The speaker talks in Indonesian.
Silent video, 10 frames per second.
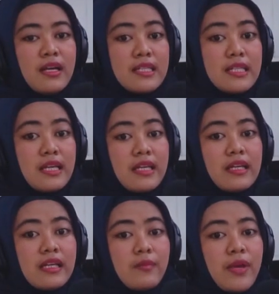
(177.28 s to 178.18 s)
kejadian
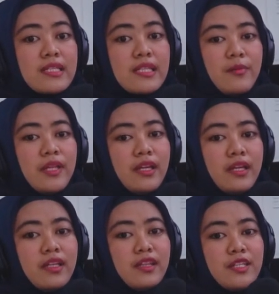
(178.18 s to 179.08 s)
iklim ekstrim ini
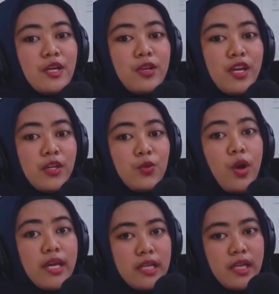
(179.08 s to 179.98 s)
ditinjau dari
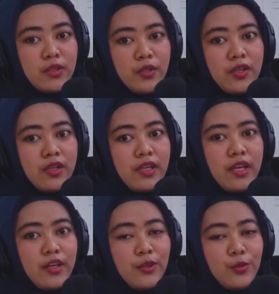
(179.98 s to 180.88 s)
dua indikator
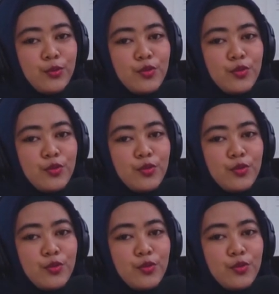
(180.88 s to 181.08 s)
yaitu